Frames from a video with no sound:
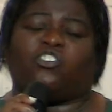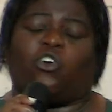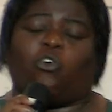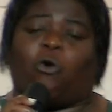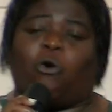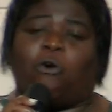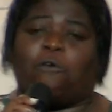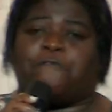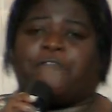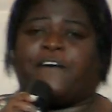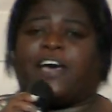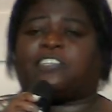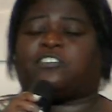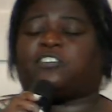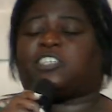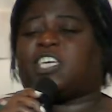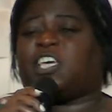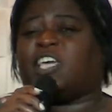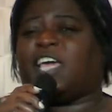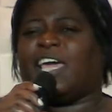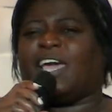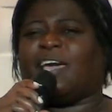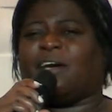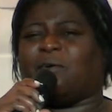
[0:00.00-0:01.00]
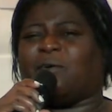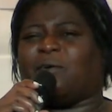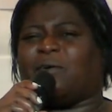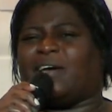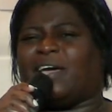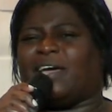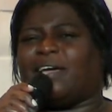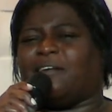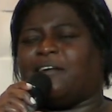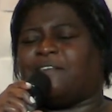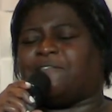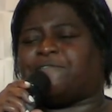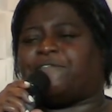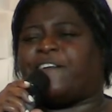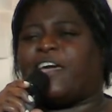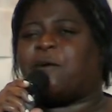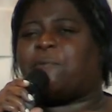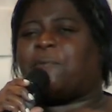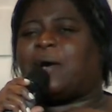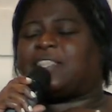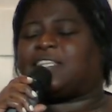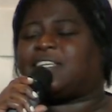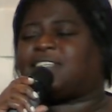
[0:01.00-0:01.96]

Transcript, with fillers: eu confesso que veio uma